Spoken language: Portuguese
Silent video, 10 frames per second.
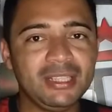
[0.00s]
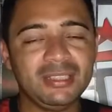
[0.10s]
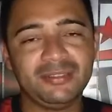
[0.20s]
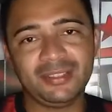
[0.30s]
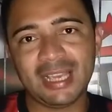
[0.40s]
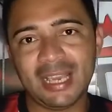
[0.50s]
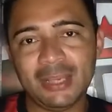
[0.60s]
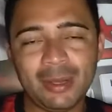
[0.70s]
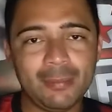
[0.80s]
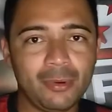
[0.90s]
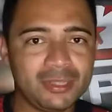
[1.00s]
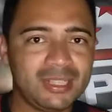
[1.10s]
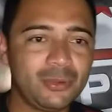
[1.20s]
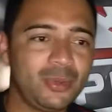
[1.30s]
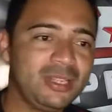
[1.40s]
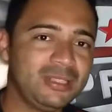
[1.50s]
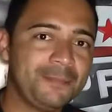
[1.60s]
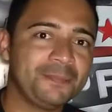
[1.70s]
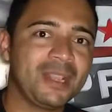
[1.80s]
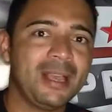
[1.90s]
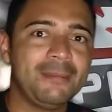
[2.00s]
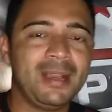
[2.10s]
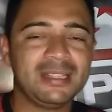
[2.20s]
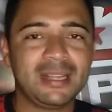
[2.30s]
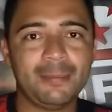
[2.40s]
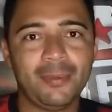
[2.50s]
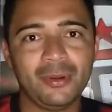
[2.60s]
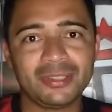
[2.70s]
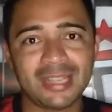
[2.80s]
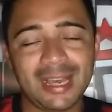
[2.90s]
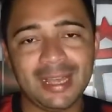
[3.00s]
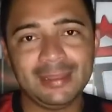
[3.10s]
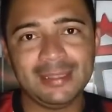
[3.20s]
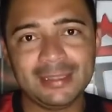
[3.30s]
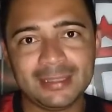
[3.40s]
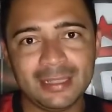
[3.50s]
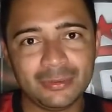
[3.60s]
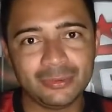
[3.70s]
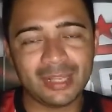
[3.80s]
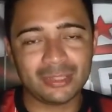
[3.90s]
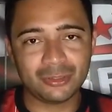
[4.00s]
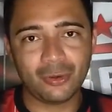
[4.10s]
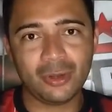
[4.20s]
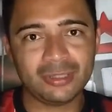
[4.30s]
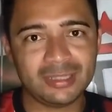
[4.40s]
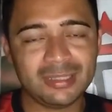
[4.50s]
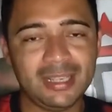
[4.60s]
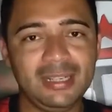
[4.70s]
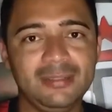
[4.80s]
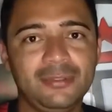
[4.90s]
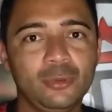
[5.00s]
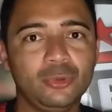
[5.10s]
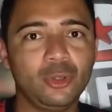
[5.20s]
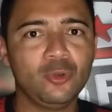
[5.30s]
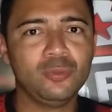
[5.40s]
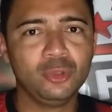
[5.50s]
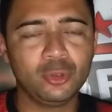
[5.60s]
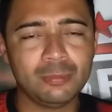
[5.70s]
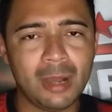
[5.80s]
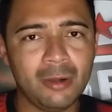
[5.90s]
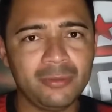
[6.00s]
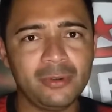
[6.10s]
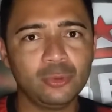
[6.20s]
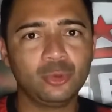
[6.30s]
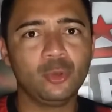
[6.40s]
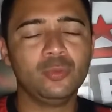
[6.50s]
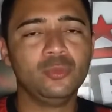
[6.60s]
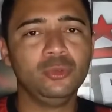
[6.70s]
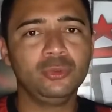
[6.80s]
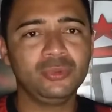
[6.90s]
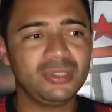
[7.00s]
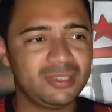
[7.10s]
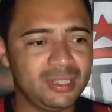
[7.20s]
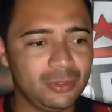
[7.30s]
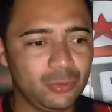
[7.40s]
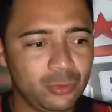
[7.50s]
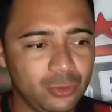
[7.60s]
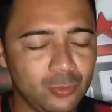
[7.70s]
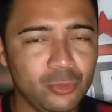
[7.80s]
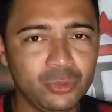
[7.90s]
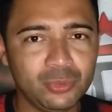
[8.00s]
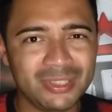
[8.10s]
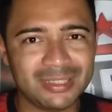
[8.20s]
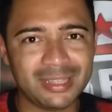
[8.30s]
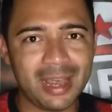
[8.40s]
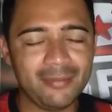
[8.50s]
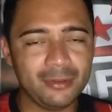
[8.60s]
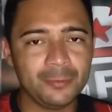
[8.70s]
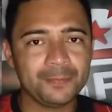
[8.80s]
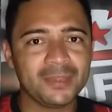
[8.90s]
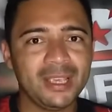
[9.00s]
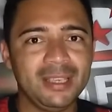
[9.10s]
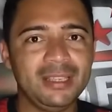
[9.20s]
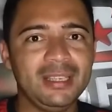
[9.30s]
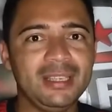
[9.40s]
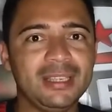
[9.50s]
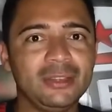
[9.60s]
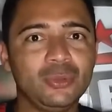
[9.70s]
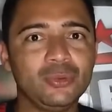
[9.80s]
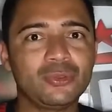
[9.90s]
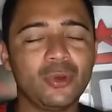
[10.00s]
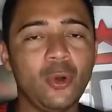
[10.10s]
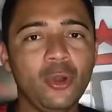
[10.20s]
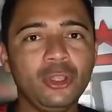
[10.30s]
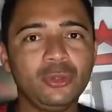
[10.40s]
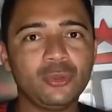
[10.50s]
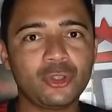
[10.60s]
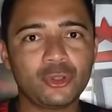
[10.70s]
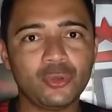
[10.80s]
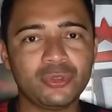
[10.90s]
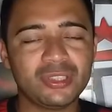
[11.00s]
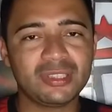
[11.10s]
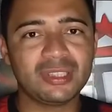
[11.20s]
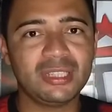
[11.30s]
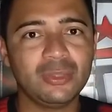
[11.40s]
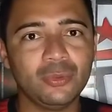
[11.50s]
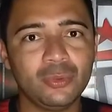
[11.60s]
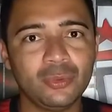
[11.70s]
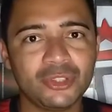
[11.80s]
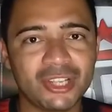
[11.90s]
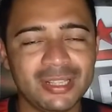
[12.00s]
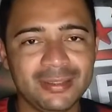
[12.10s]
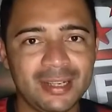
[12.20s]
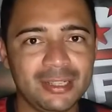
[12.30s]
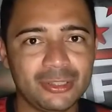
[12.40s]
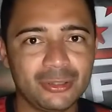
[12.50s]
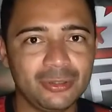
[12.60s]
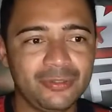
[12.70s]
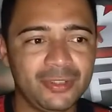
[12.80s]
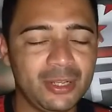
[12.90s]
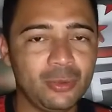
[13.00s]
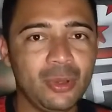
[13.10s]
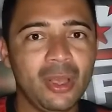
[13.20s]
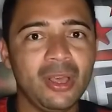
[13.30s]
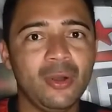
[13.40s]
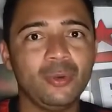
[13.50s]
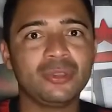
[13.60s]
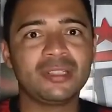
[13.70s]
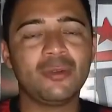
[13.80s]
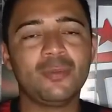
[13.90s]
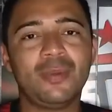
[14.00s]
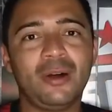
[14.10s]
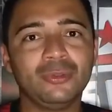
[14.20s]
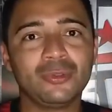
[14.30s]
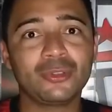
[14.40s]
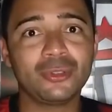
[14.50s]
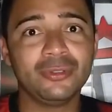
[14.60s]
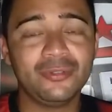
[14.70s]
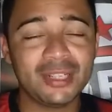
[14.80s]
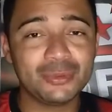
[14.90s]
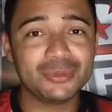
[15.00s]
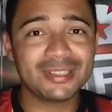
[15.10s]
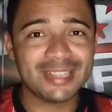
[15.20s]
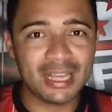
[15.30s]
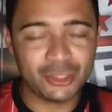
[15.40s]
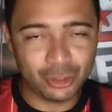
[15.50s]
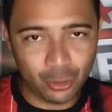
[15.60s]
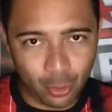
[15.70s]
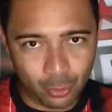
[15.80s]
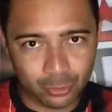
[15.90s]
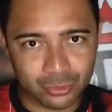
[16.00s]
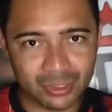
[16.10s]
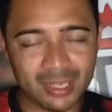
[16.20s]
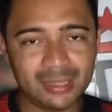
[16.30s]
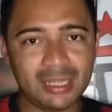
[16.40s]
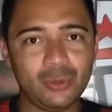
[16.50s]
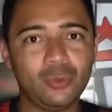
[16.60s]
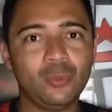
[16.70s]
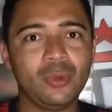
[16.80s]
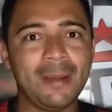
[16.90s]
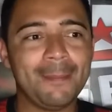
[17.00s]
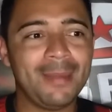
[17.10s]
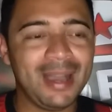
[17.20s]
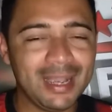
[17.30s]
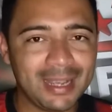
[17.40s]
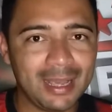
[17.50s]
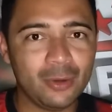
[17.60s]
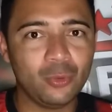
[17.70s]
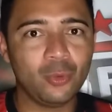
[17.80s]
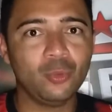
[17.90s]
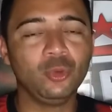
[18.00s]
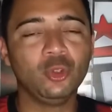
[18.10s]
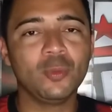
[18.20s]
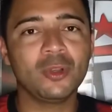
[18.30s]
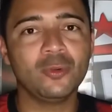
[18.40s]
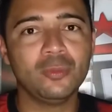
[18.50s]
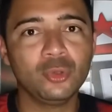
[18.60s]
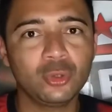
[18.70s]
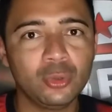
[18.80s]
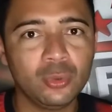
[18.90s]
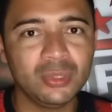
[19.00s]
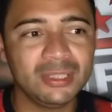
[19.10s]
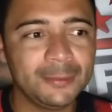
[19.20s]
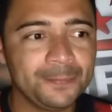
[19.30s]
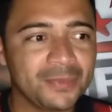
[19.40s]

que vinha em uma boa sequência, mas após a lesão nas costas, ele voltou muito mal, voltou muito inseguro, muito instável. E dos oito chutes que o Jandrei sofreu, o São Paulo sofreu sete gols. Então, uma marca, um número muito ruim